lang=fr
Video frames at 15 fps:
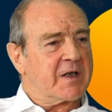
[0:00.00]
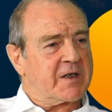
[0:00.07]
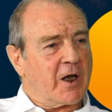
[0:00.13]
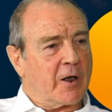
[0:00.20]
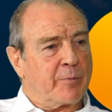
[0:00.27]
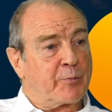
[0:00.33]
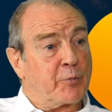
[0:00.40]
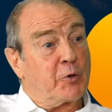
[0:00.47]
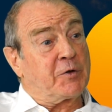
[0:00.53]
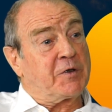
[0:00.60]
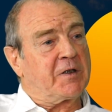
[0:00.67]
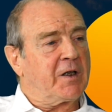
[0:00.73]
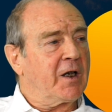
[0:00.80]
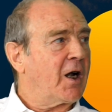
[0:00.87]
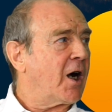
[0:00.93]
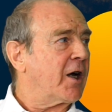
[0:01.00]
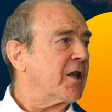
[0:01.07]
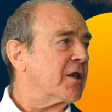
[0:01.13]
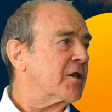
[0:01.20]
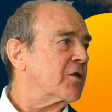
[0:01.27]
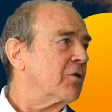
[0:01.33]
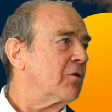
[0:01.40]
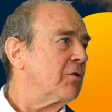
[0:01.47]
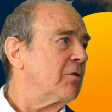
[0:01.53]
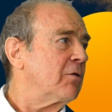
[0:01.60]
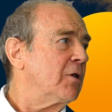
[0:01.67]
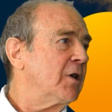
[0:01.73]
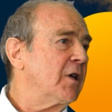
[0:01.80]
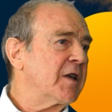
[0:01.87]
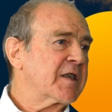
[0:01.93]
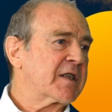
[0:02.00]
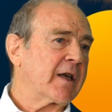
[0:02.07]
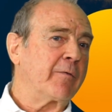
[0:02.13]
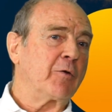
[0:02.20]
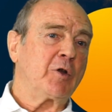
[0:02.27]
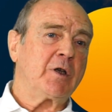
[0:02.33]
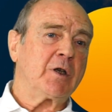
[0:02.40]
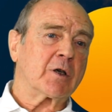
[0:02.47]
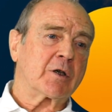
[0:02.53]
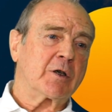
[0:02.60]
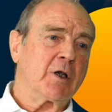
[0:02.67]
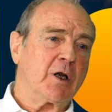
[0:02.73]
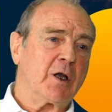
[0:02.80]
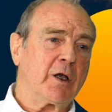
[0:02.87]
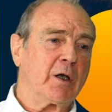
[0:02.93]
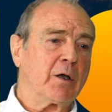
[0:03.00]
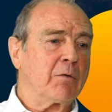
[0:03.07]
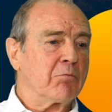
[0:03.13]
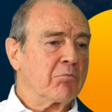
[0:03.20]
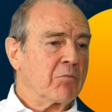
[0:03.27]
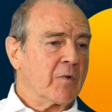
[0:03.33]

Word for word: s'il y a une petite dégradation, ça veut dire qu'il est,